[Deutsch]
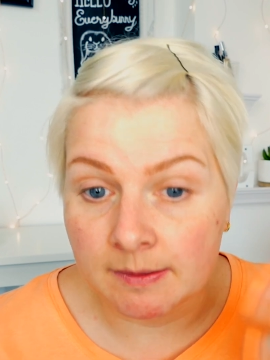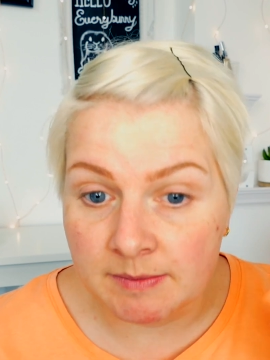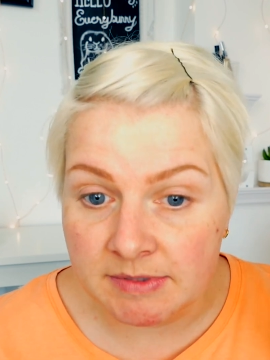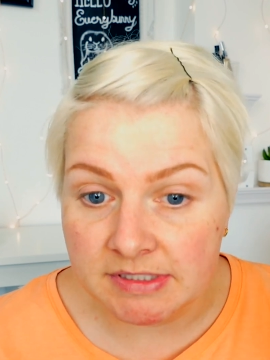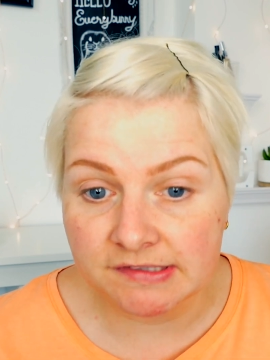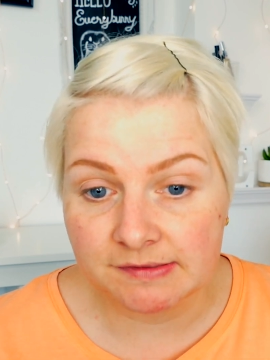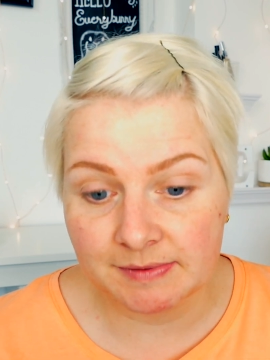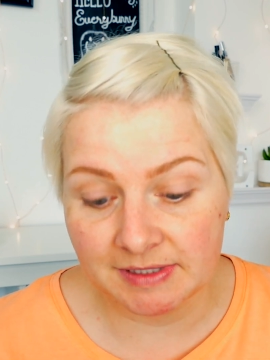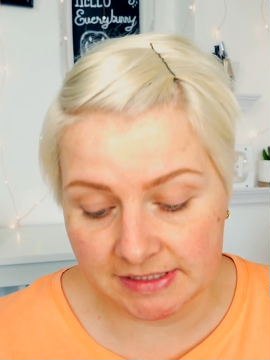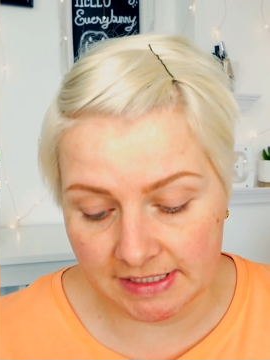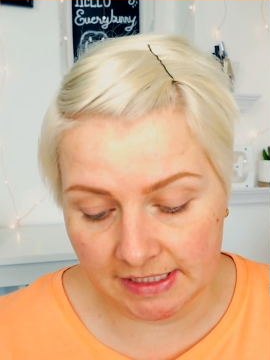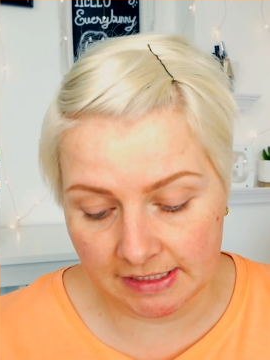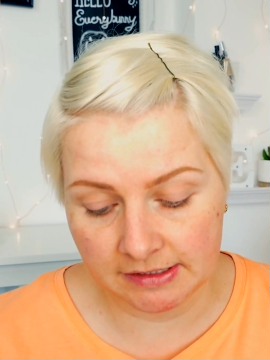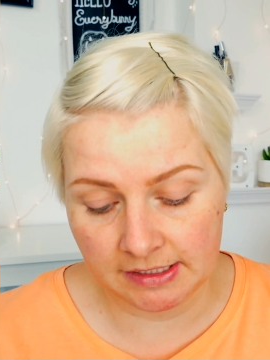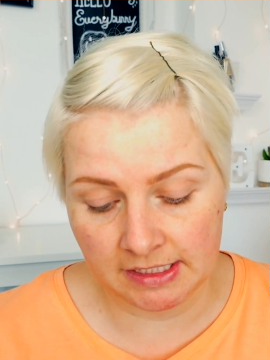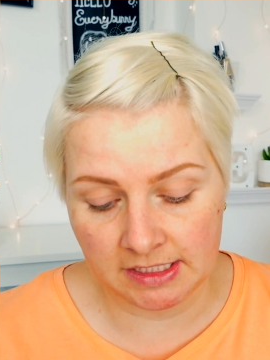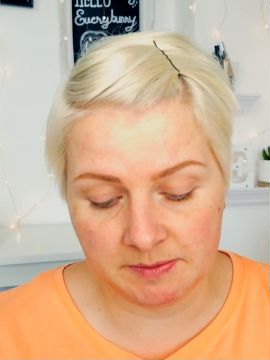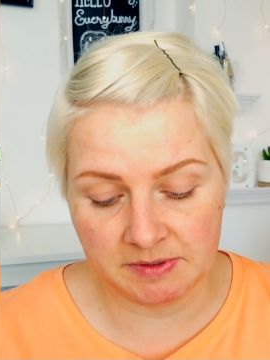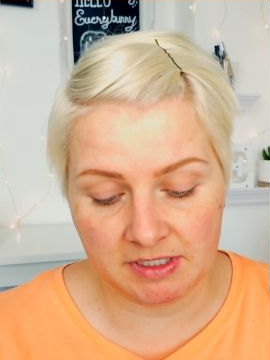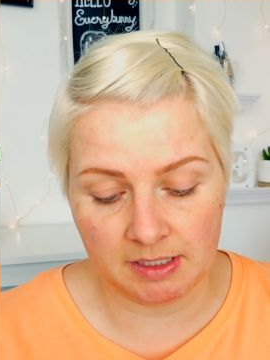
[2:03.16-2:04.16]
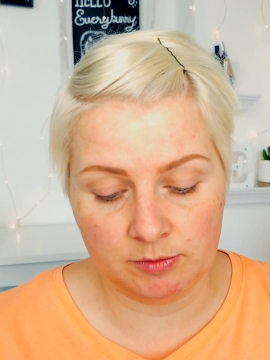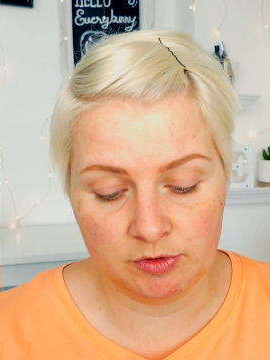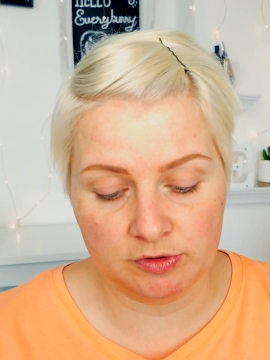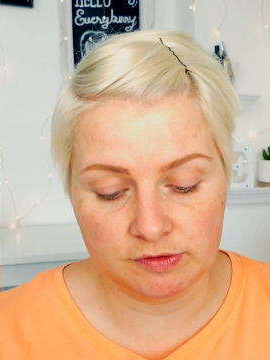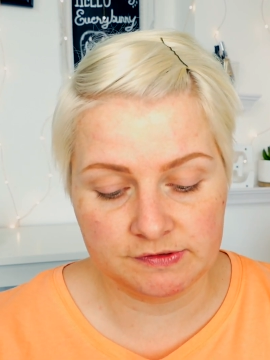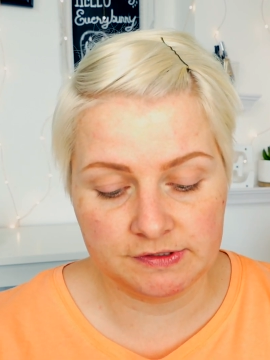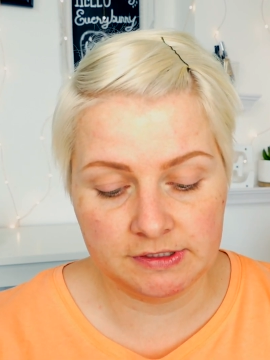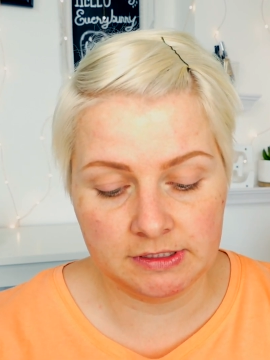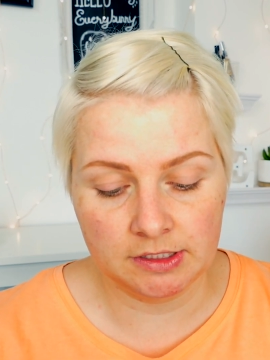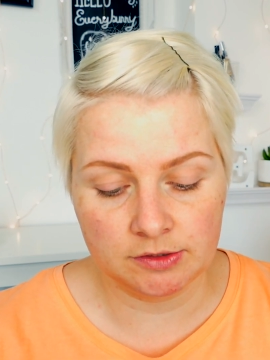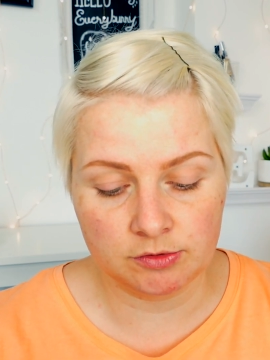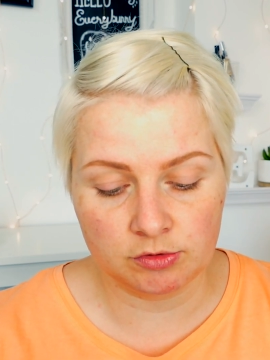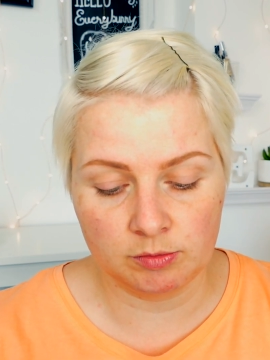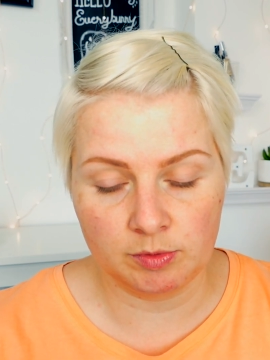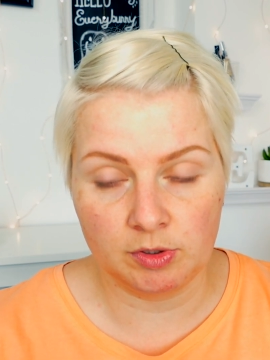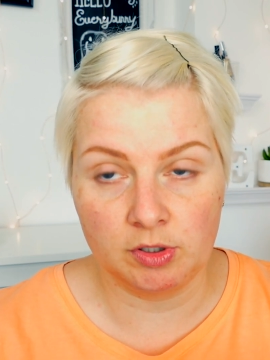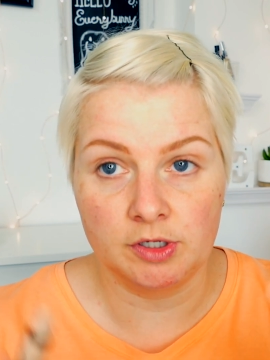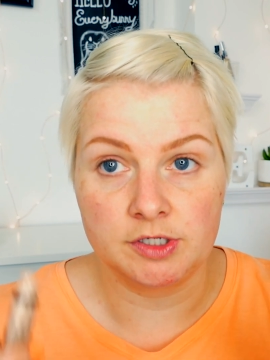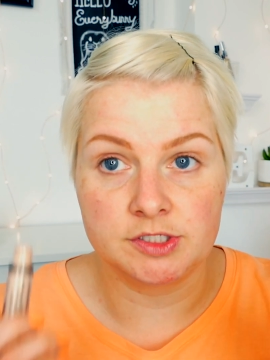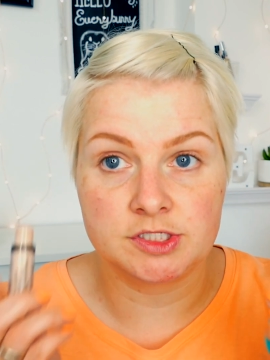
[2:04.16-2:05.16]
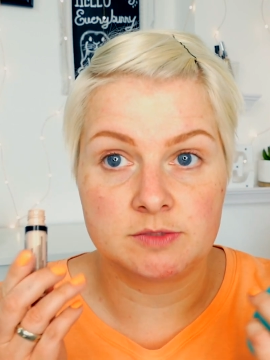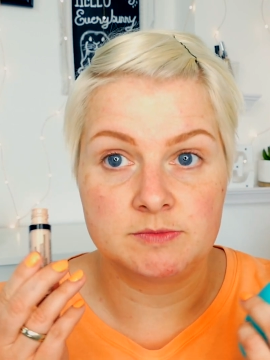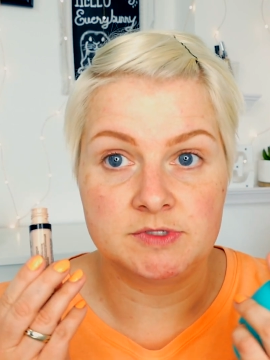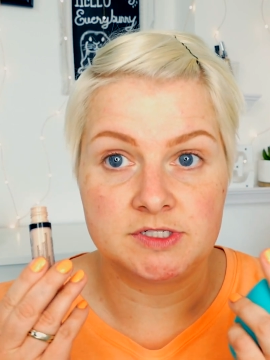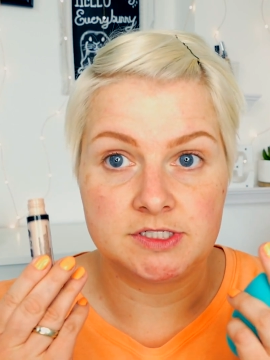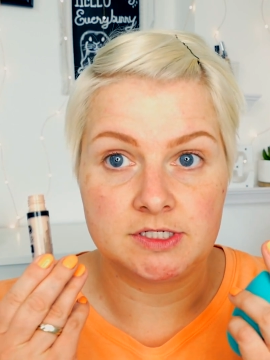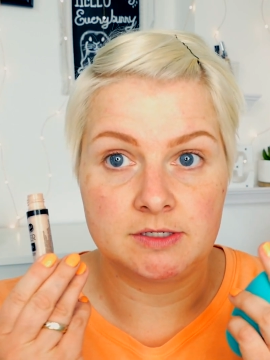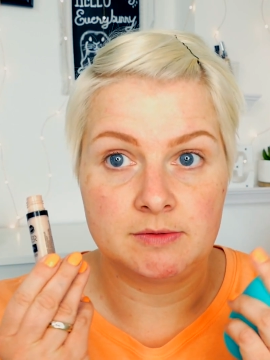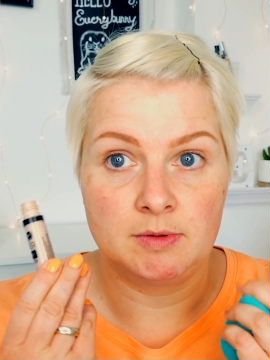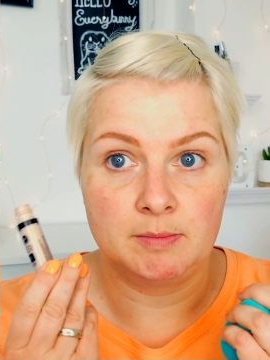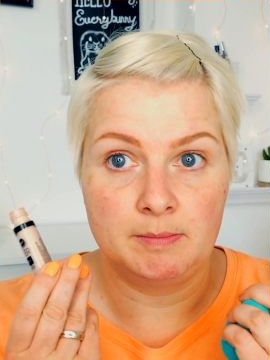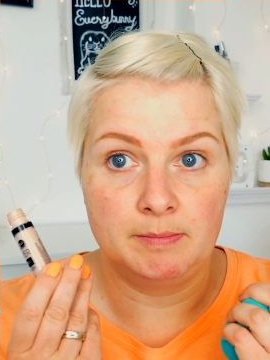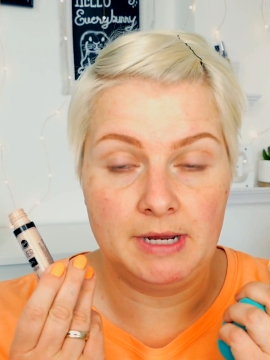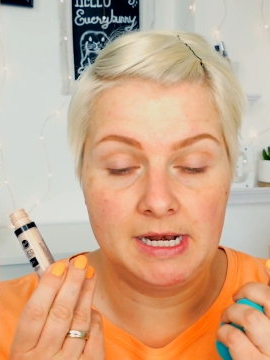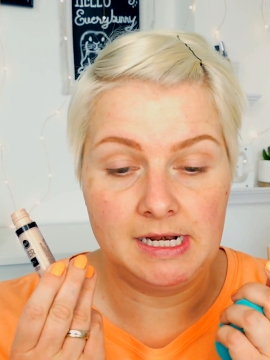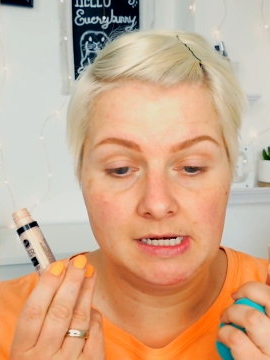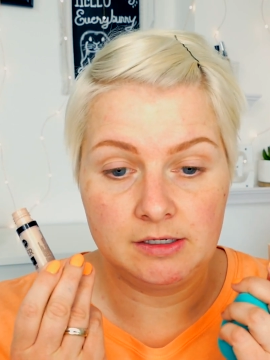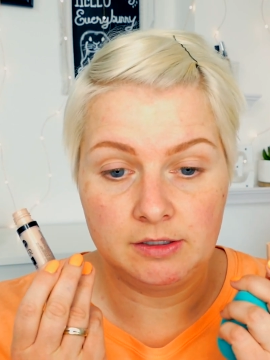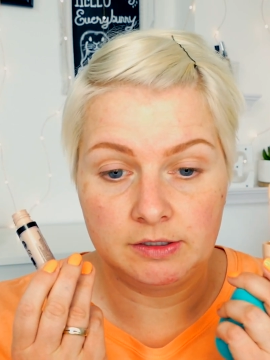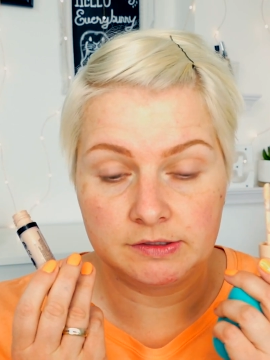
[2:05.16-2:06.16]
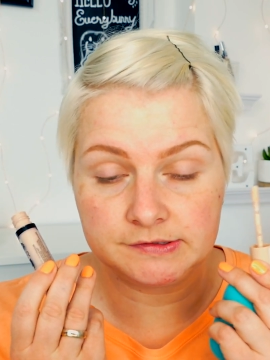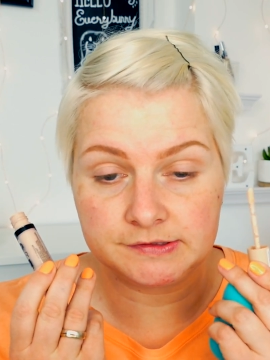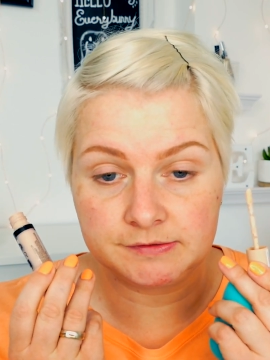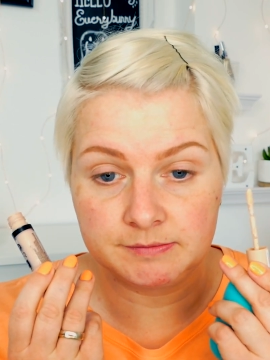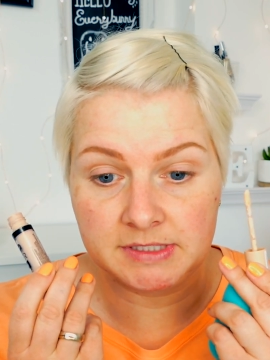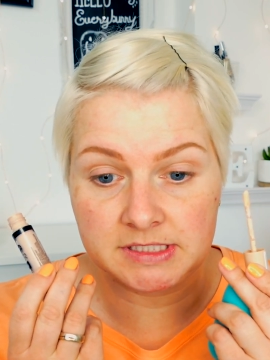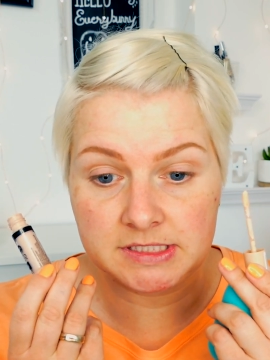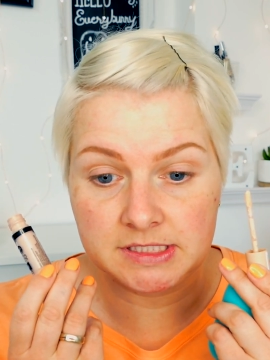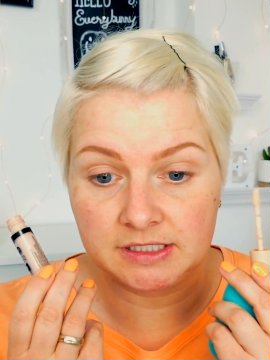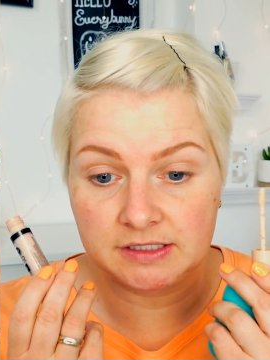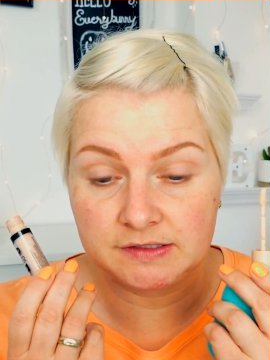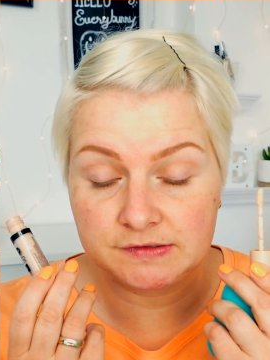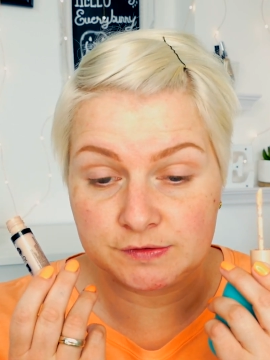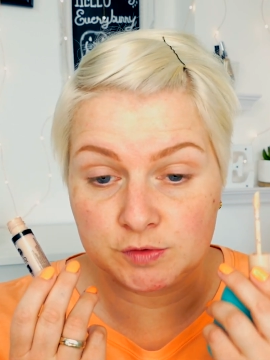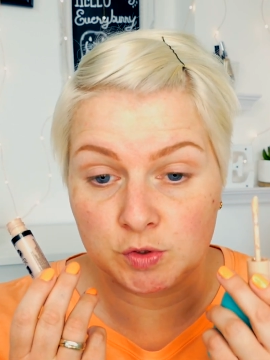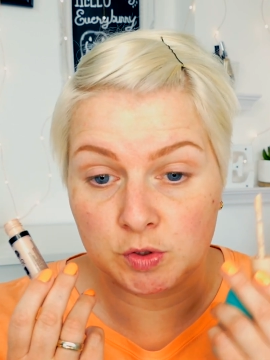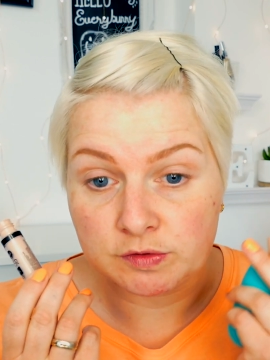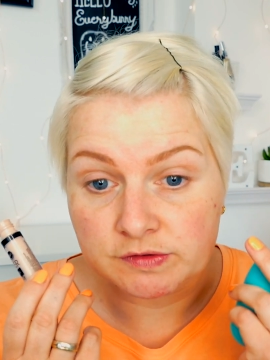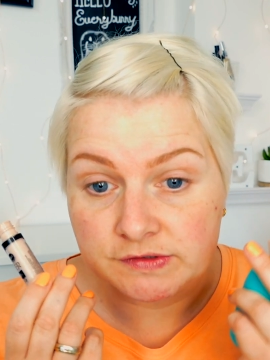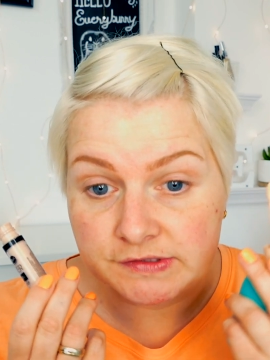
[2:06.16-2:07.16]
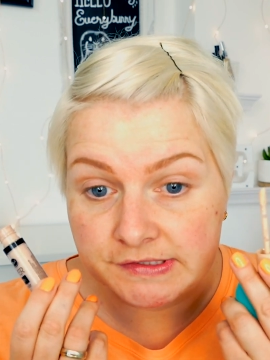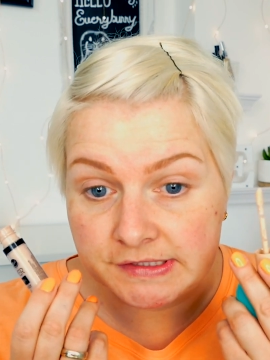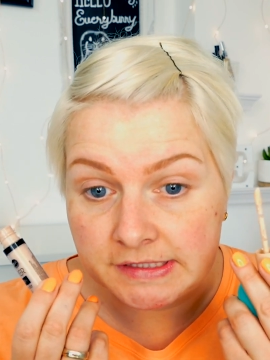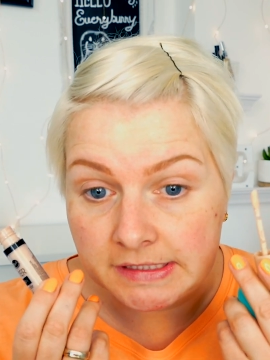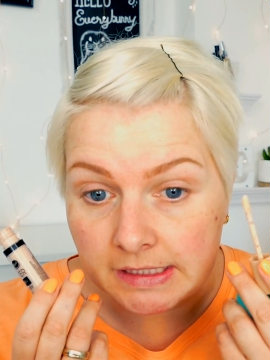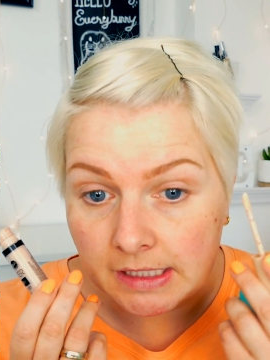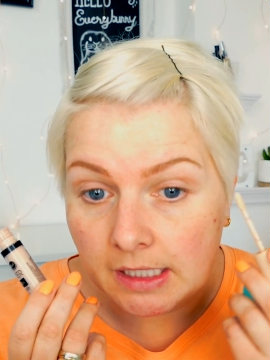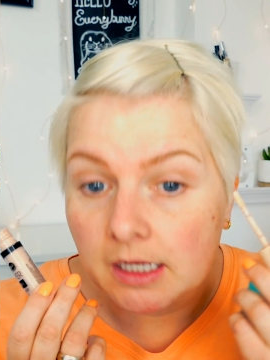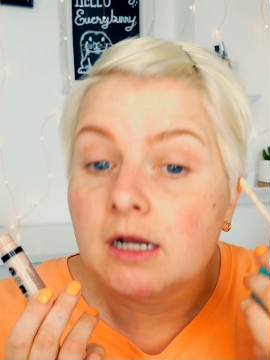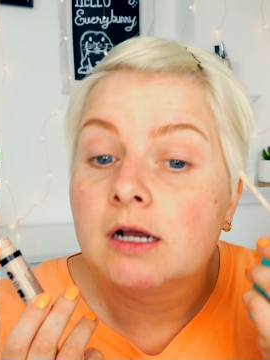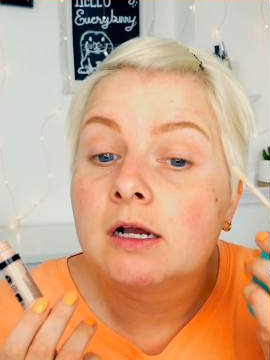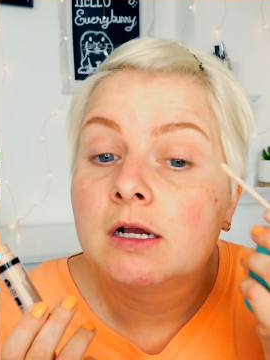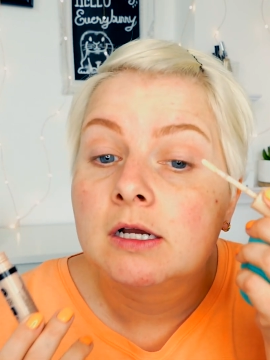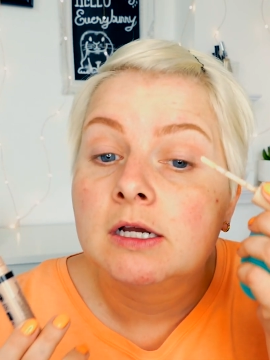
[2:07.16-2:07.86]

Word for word: Damit es aber deckt, gehe ich mit einem Concealer drüber. Heute mit dem Bell Cosmetics Concealer.